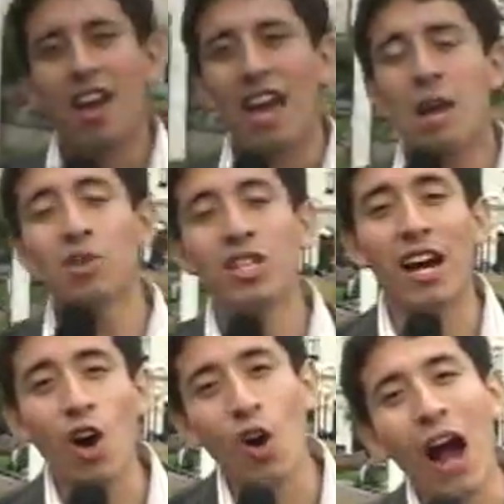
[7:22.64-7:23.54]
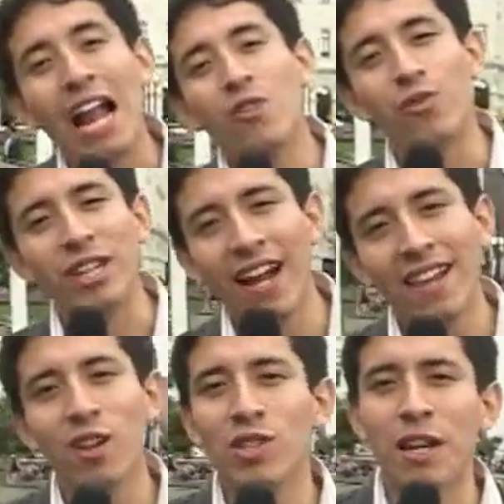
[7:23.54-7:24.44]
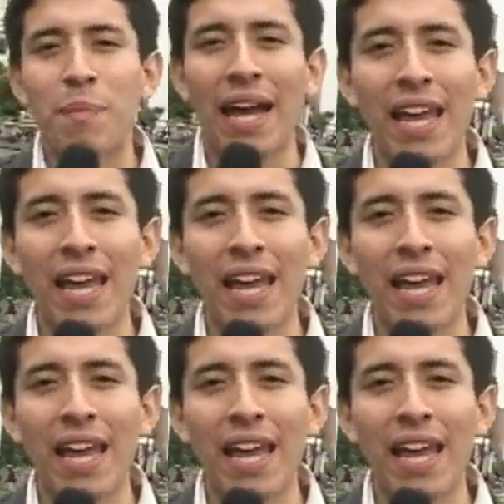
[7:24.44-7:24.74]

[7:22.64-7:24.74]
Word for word: Hemos llegado al final de nuestra pequeña